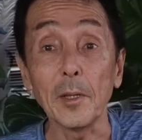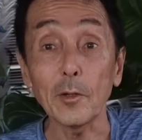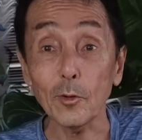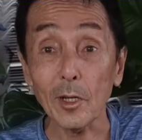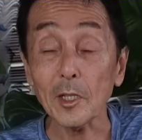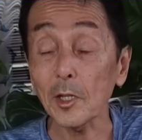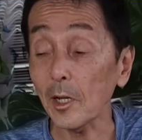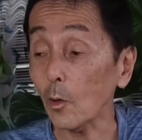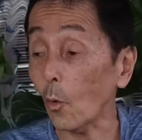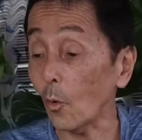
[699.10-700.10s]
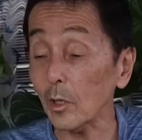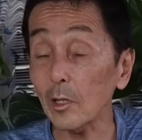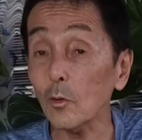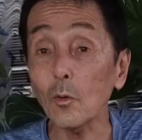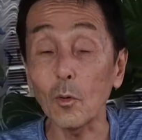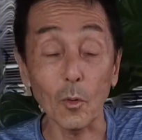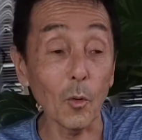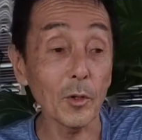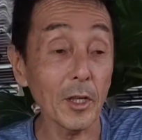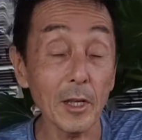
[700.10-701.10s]
見下してね、こんなとこ、
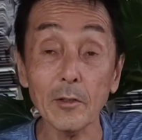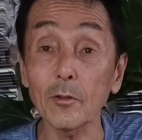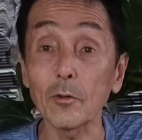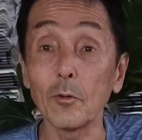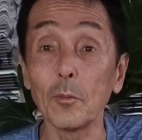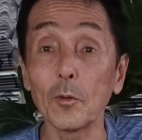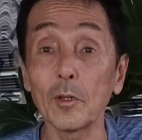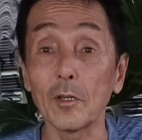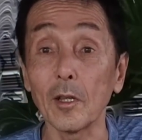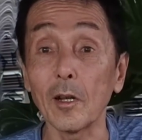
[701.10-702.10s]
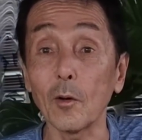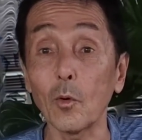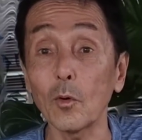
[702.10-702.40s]
こんなやつと思ってたら、